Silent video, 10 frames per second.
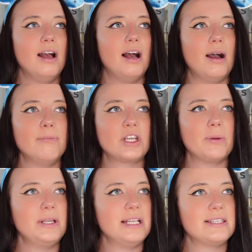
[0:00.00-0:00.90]
Ähm, ich
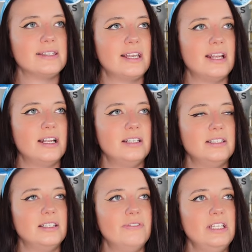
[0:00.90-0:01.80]
glaube, in letzter Zeit hatten sie
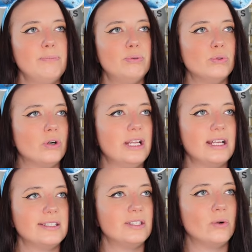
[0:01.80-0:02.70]
eine
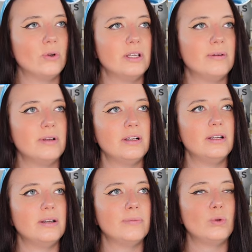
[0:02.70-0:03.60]
Winnie-Pooh-Kollektion, eine
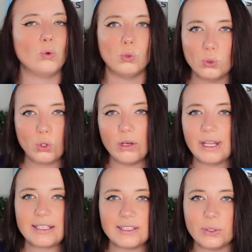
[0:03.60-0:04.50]
ähm,
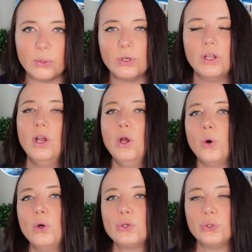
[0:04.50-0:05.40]
Grogu-Kollektion
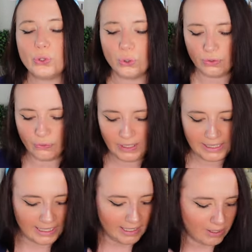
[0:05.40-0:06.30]
und, und, und. Und wie
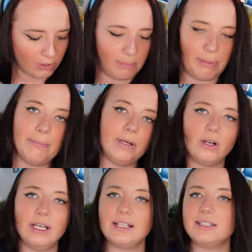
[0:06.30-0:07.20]
gesagt, jetzt auch die
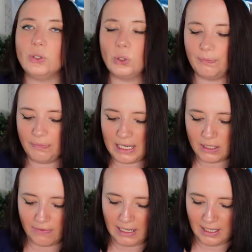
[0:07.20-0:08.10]
Bambi-Kollektion.
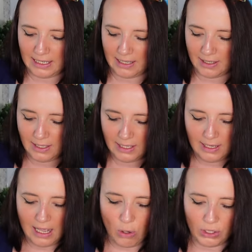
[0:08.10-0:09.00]
Also wenn ihr da
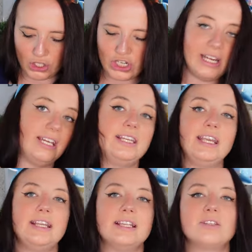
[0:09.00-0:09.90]
auch
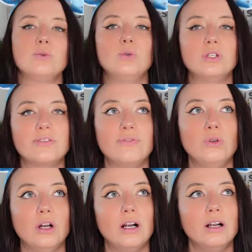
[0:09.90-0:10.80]
Geschenkideen jetzt sucht
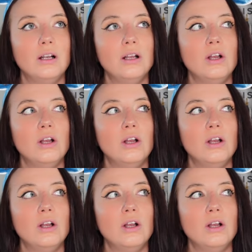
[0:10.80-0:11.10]
für